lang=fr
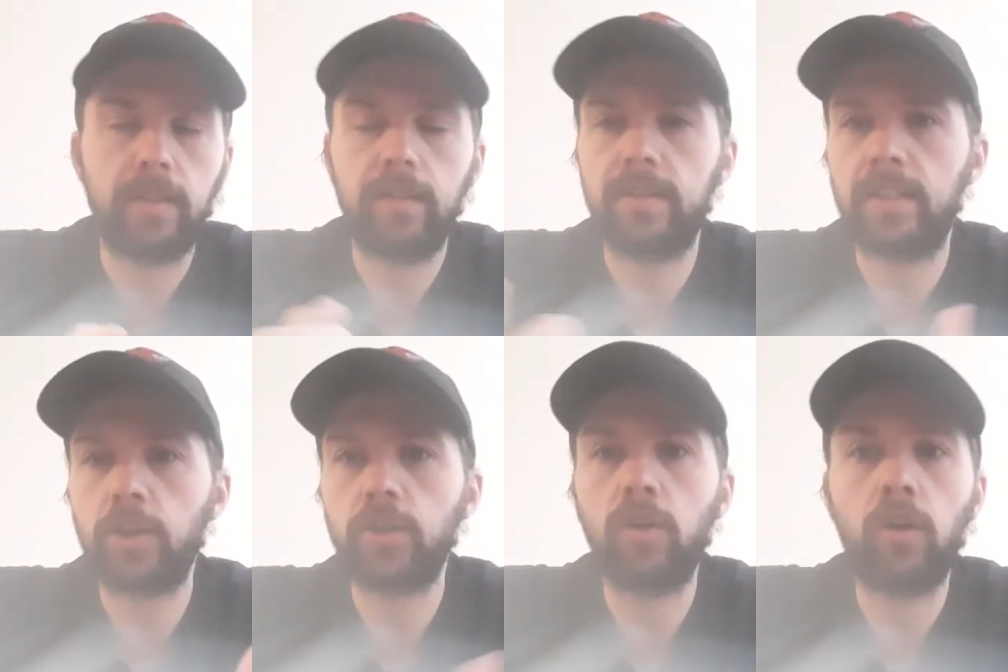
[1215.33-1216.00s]

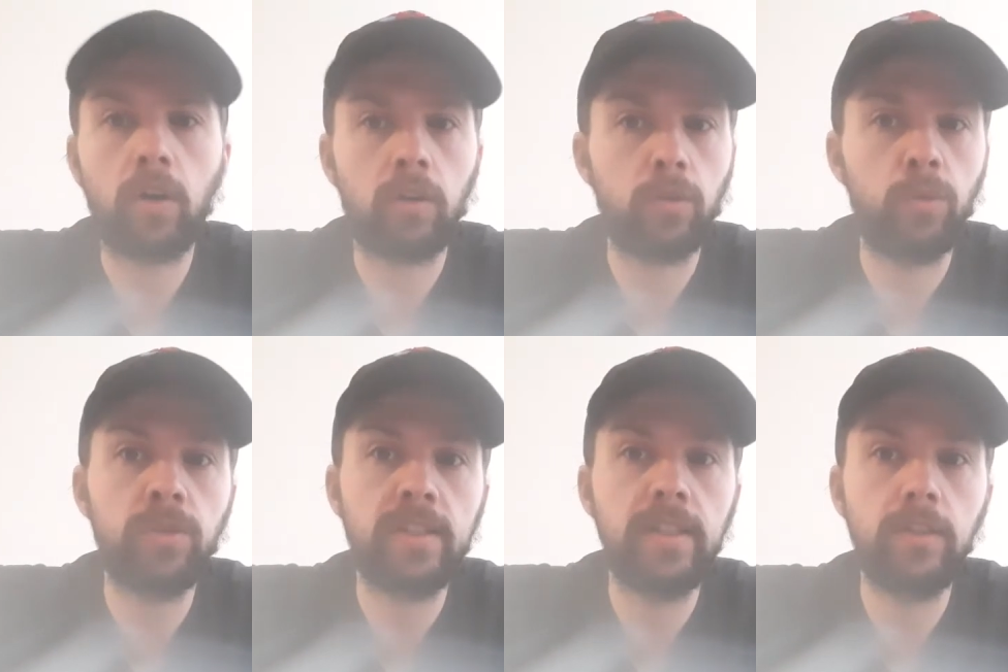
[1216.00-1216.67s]
Sachant
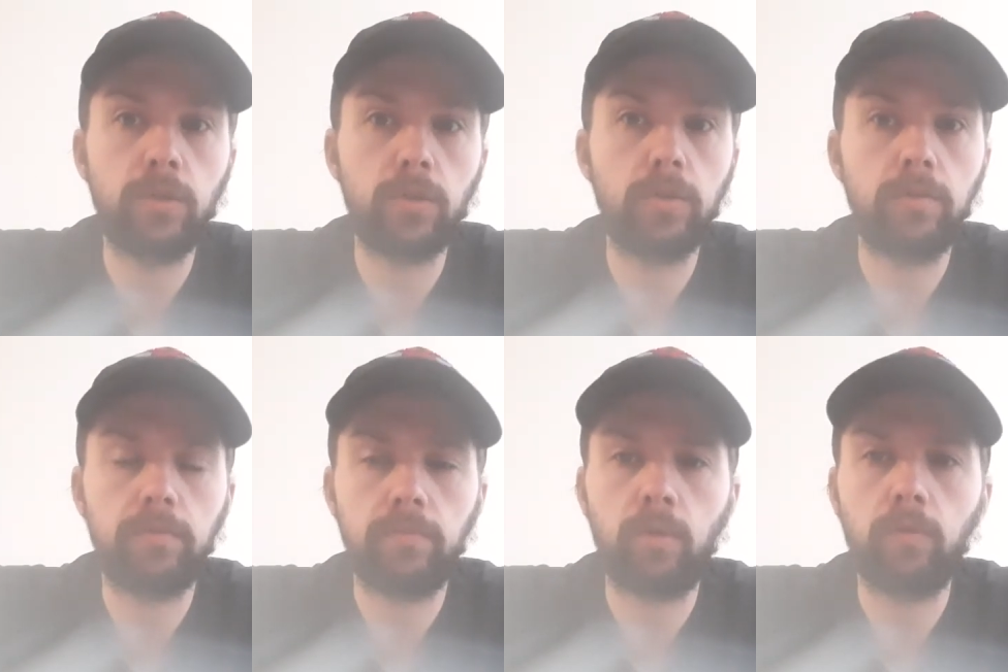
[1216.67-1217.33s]
aussi
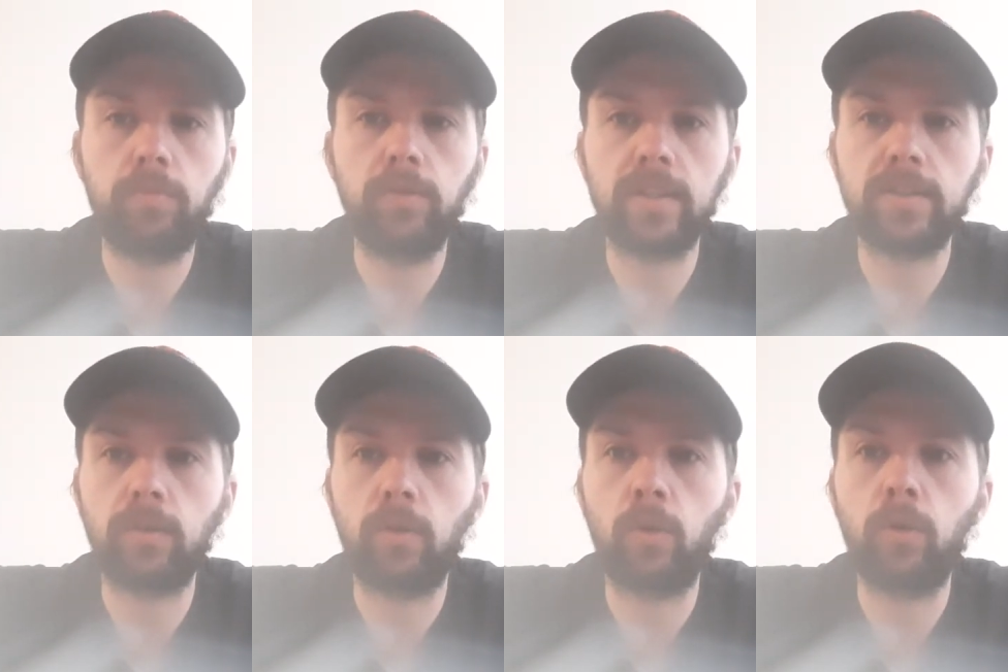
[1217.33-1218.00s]
que, bon, pour
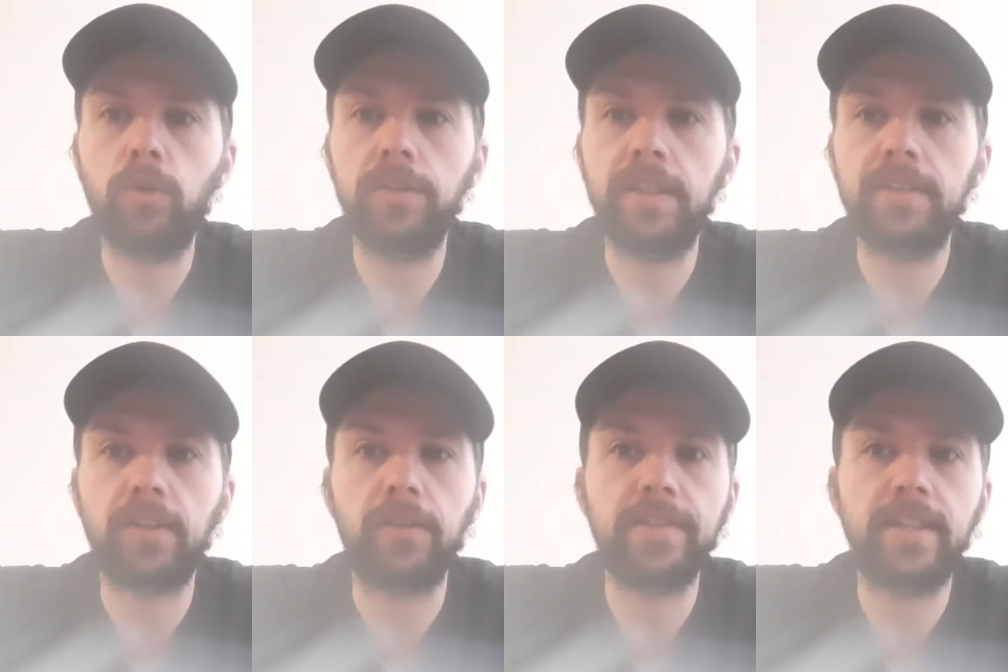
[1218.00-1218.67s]
l'instant, on connaît
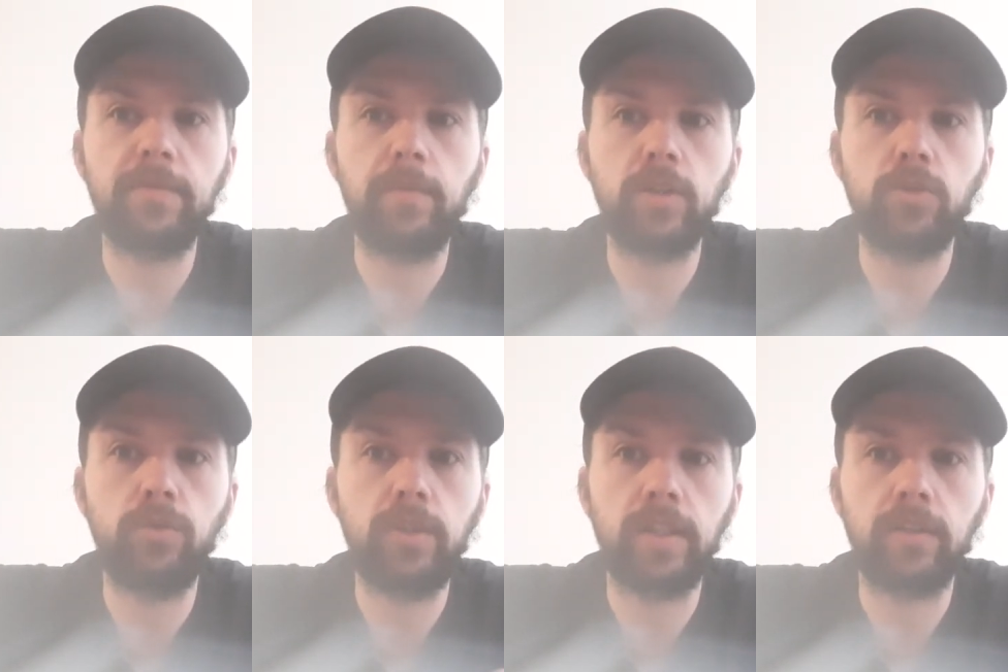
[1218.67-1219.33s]
37 matchs
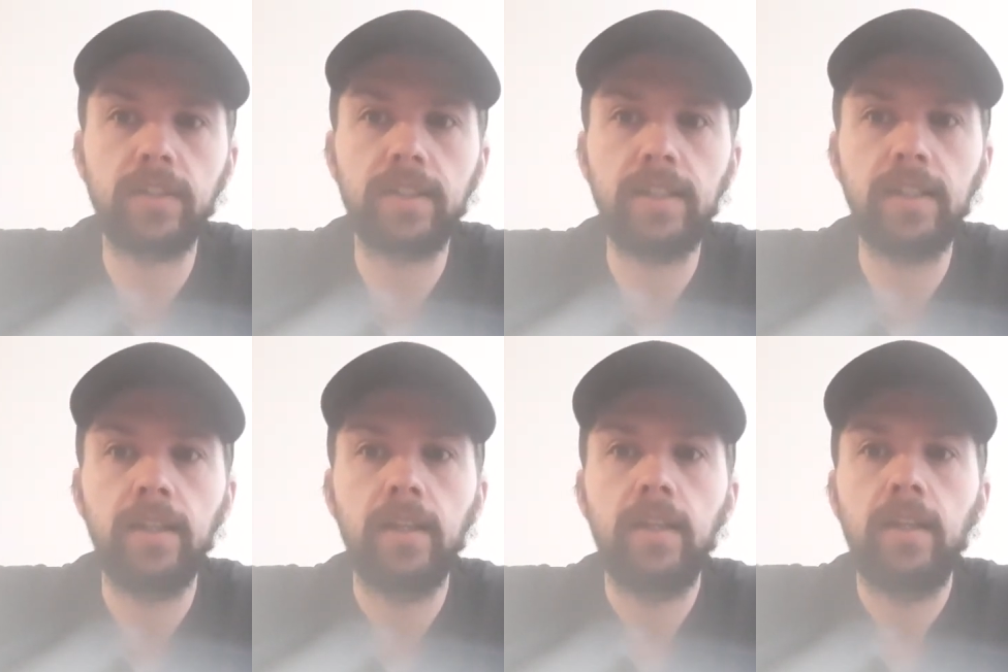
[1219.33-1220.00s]
du
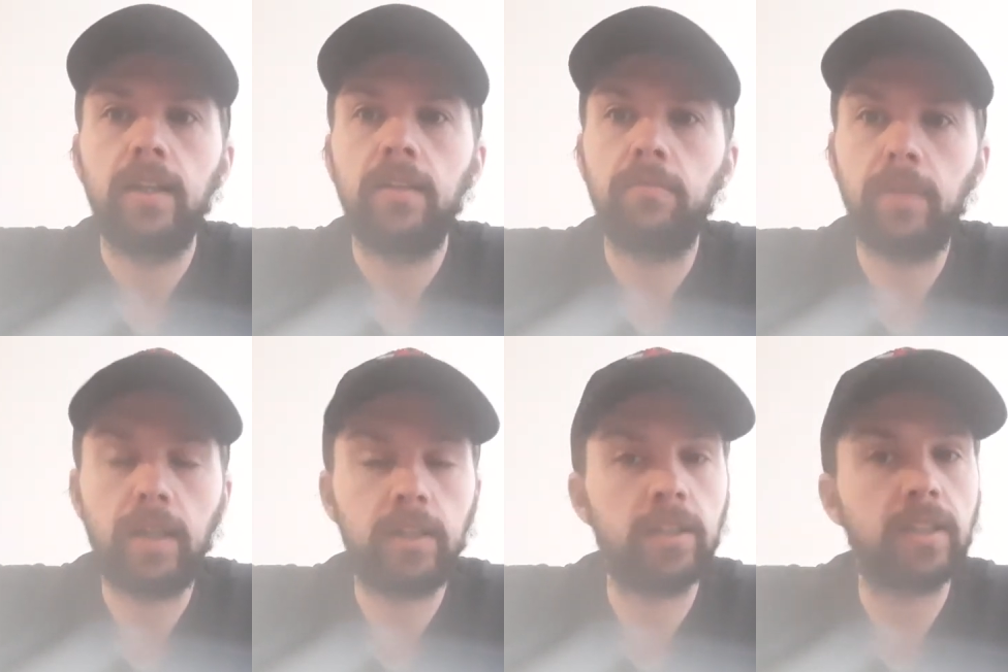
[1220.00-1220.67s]
calendrier,
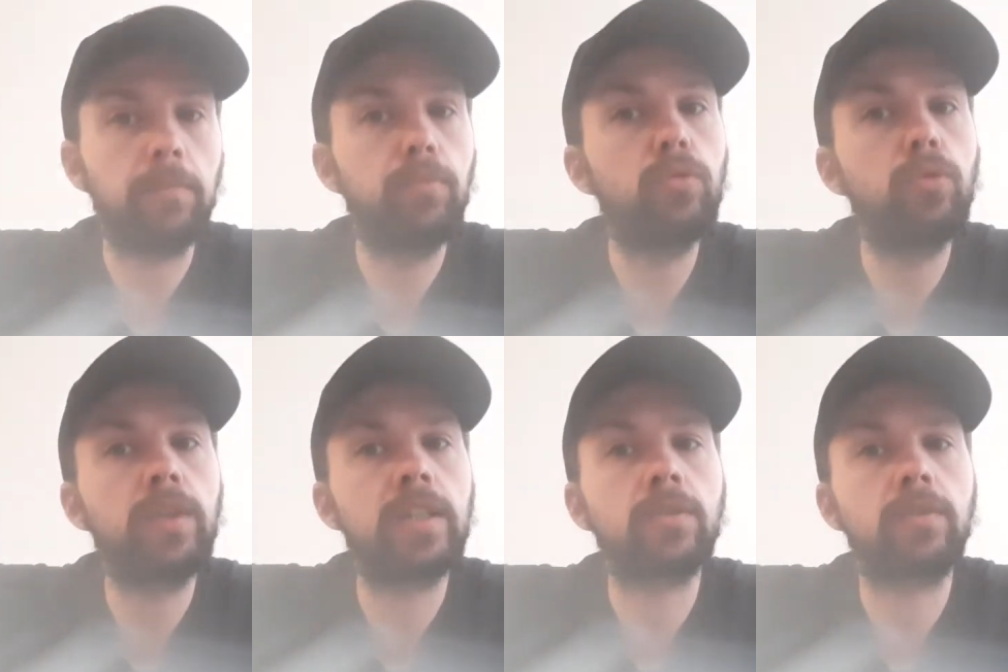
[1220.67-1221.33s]
mais il y en a beaucoup
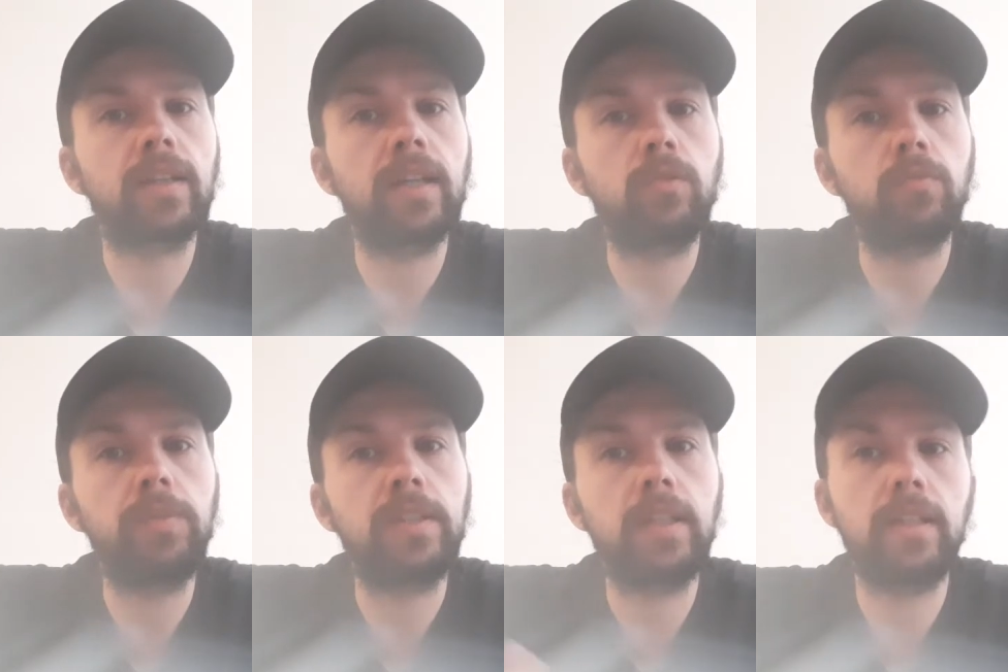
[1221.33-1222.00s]
qui sont très
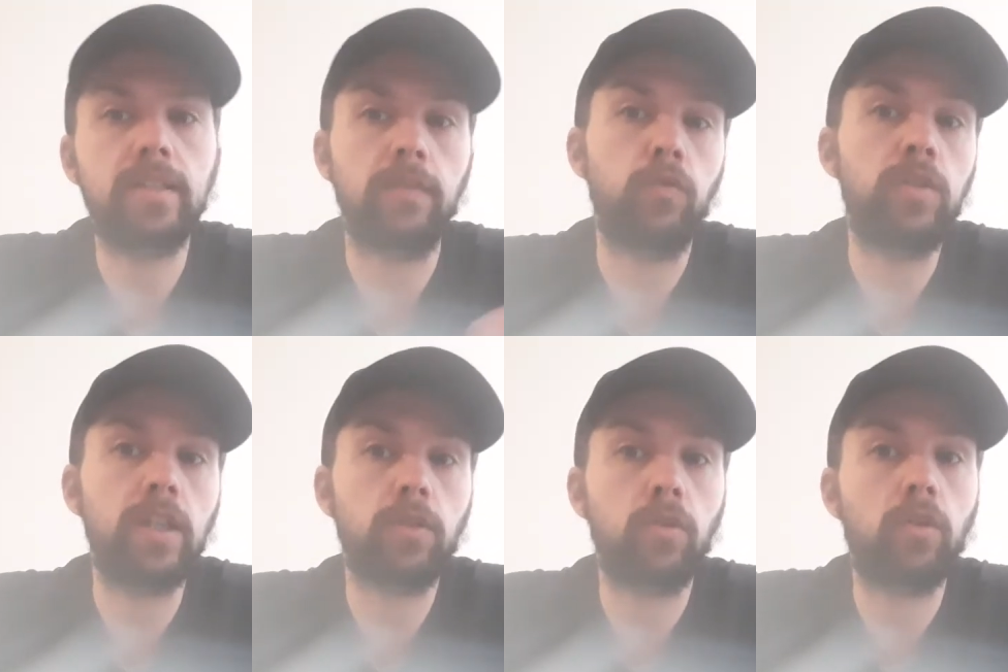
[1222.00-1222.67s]
compliqués. Ça veut
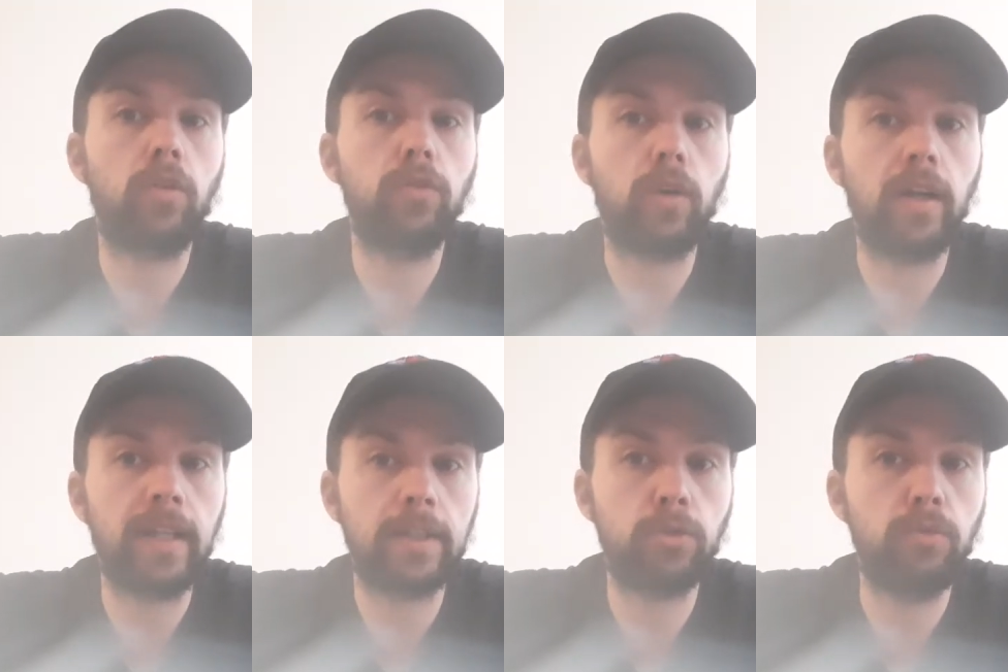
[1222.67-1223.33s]
dire que quand on aura
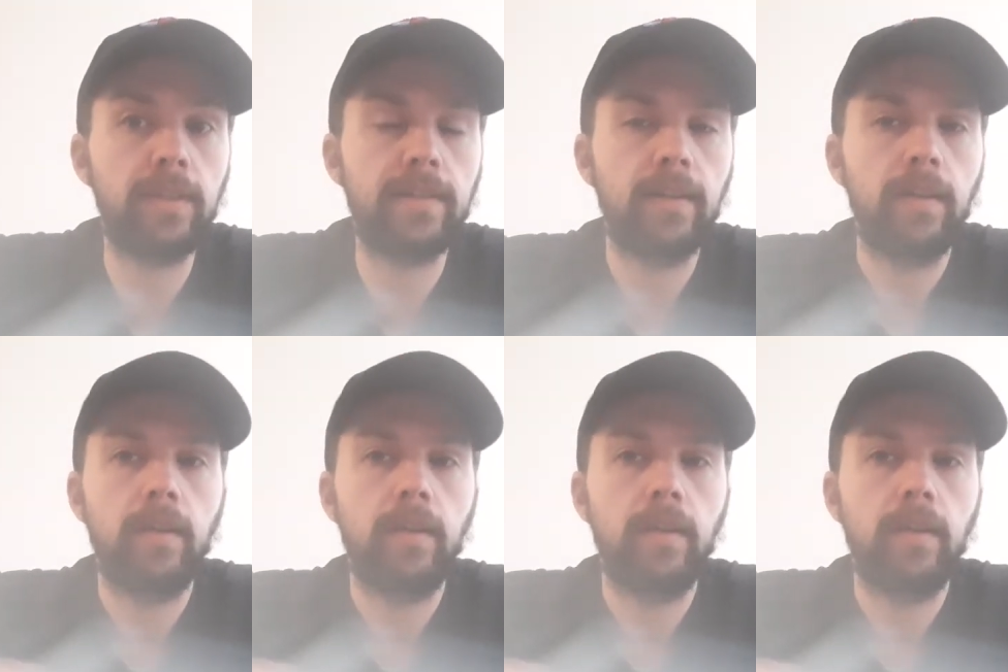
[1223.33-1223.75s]
la suite,